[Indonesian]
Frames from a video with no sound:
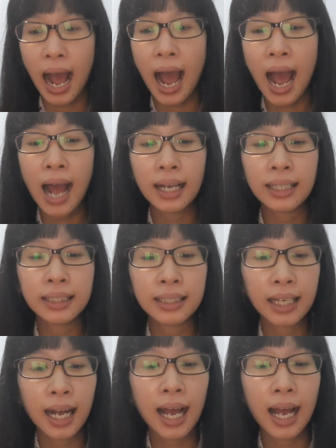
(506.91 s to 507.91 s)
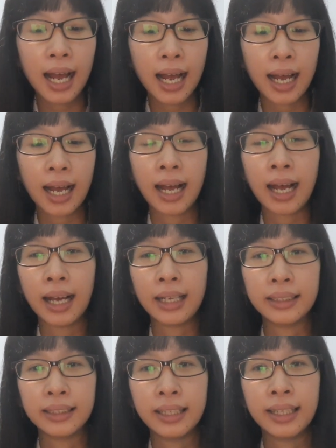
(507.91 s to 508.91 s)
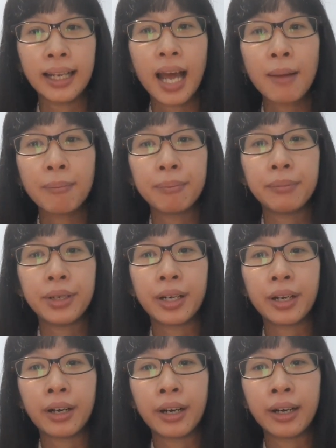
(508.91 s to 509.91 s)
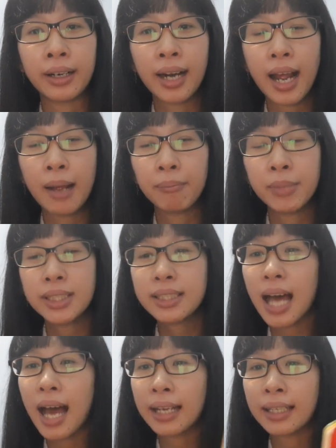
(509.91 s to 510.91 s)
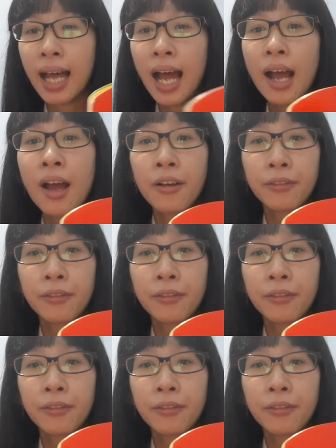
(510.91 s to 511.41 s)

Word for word: angka the number nah miss ada